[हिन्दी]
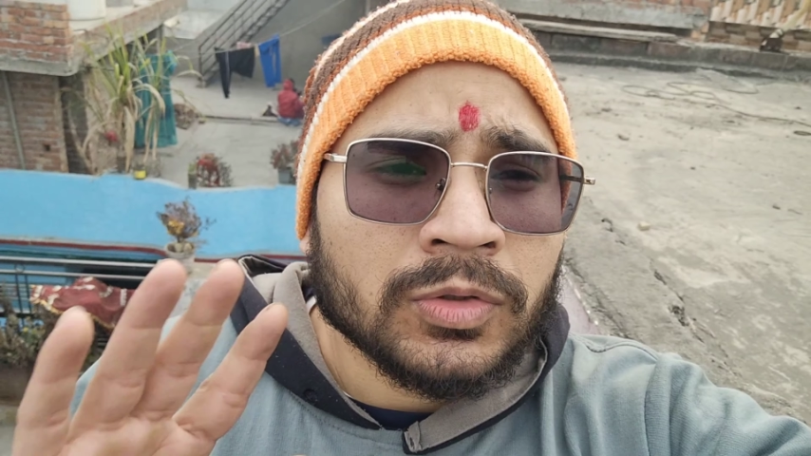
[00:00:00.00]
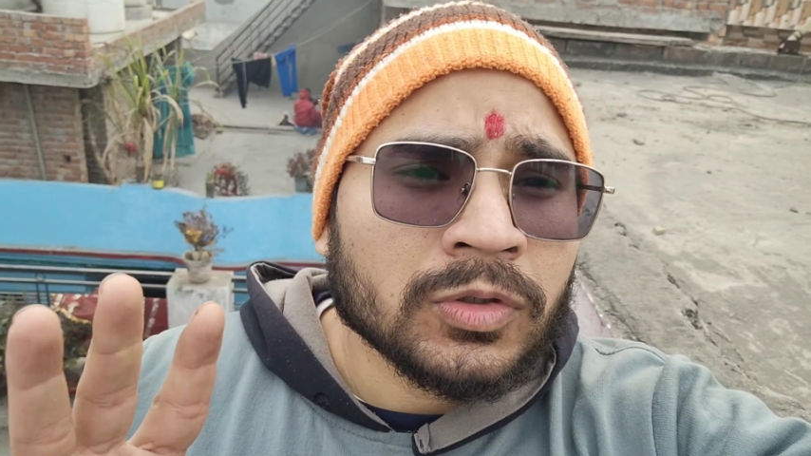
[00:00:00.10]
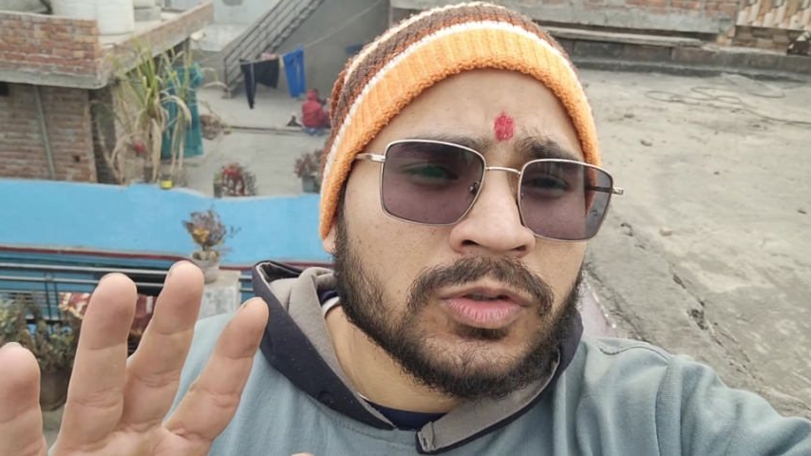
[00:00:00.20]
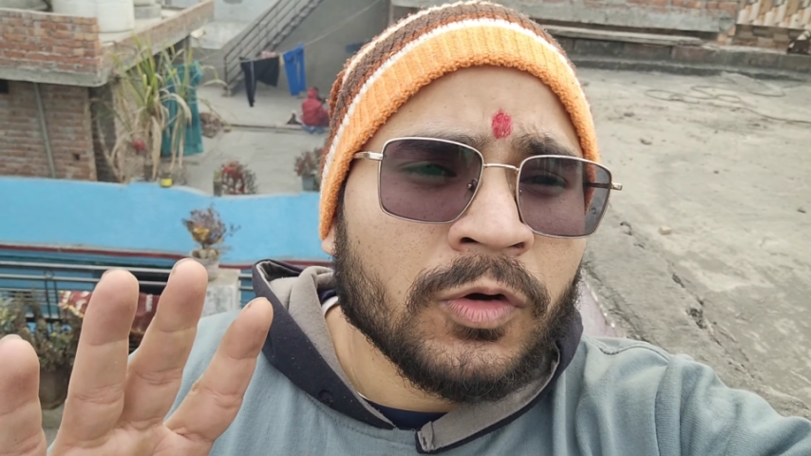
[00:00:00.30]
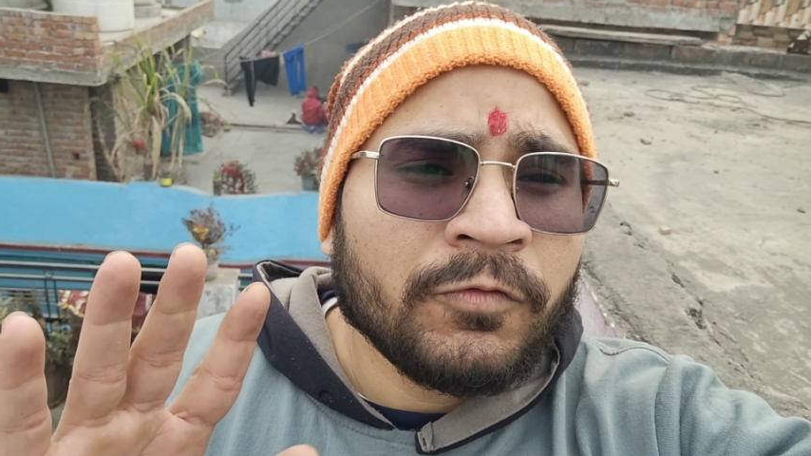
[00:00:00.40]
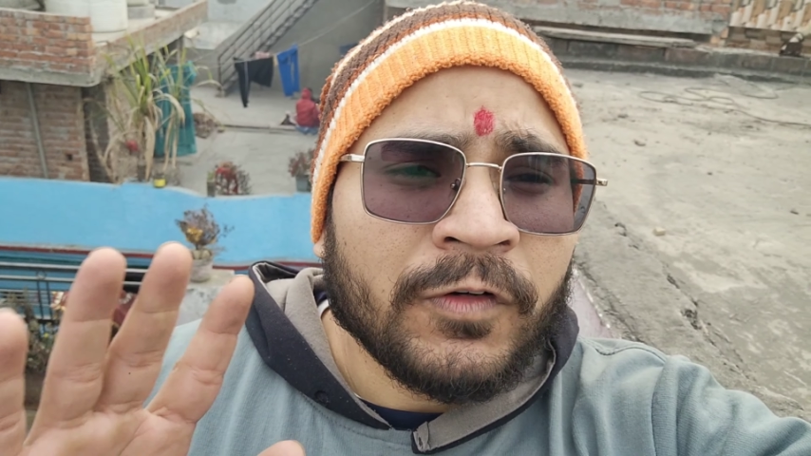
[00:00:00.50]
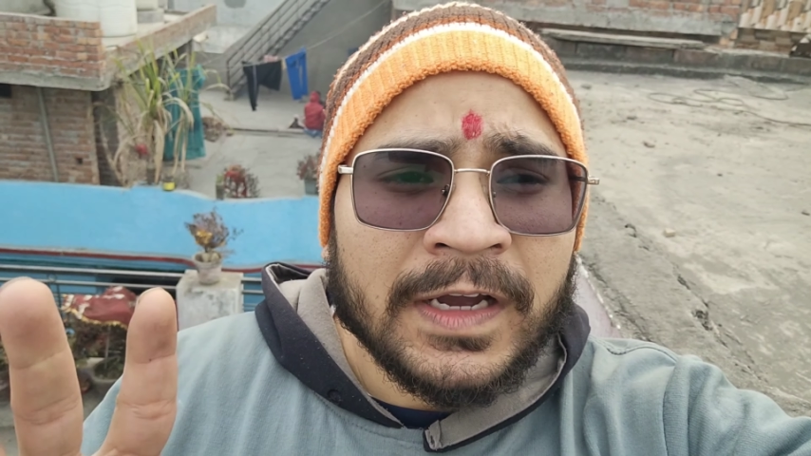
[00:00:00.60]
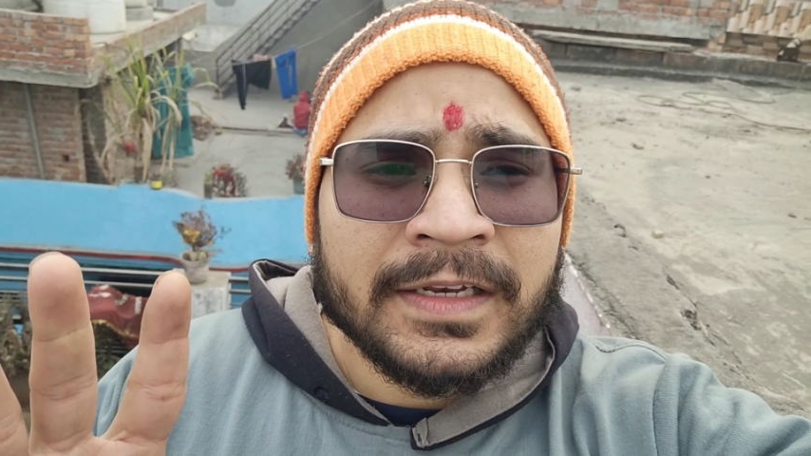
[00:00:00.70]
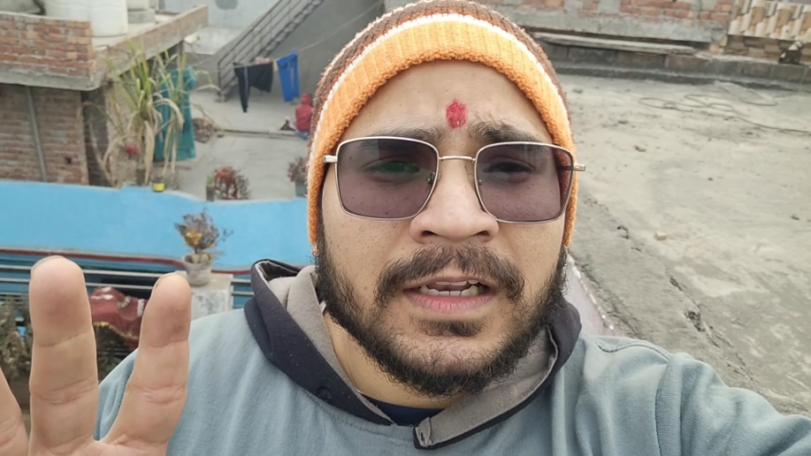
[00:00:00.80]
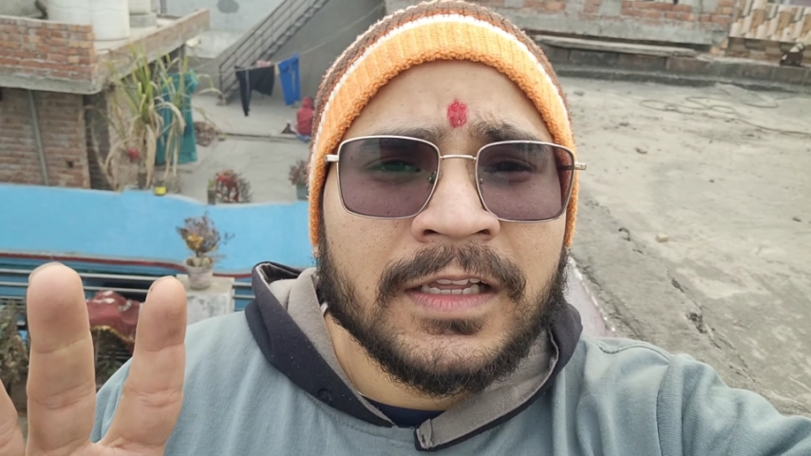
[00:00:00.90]
सो दोस्तों
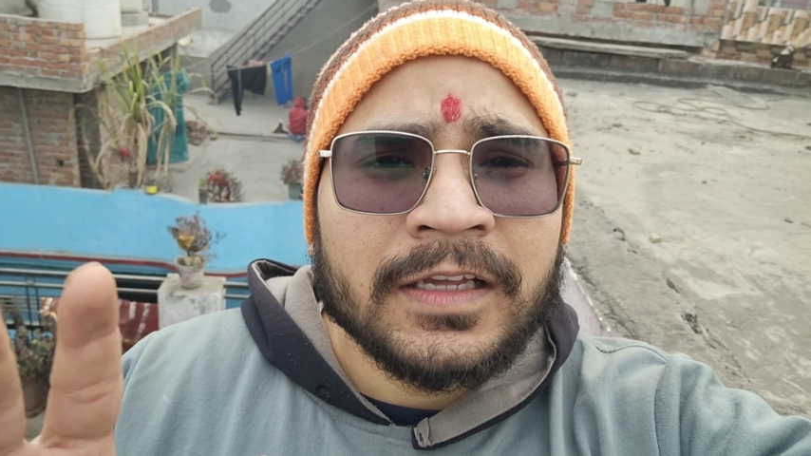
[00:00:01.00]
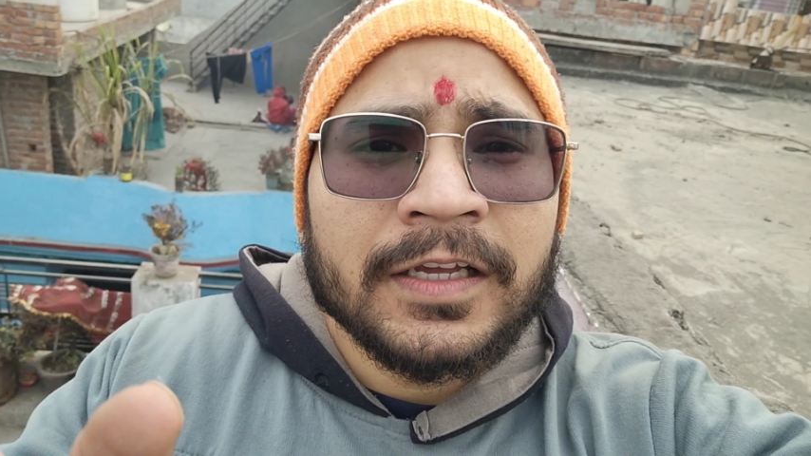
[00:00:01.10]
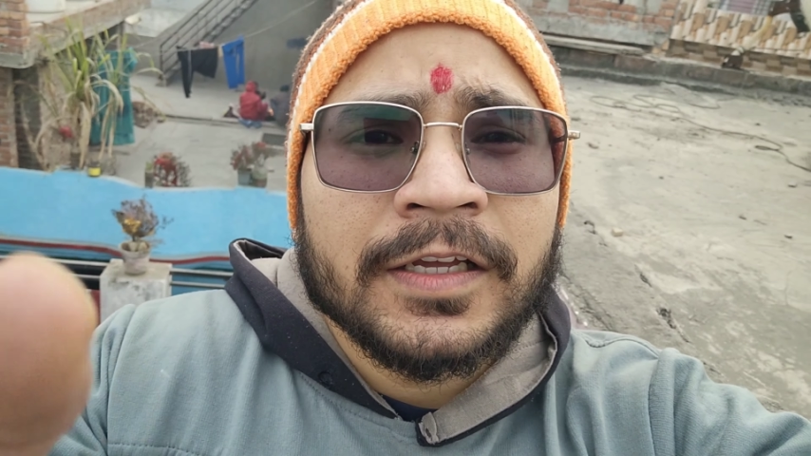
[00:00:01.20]
फाइनली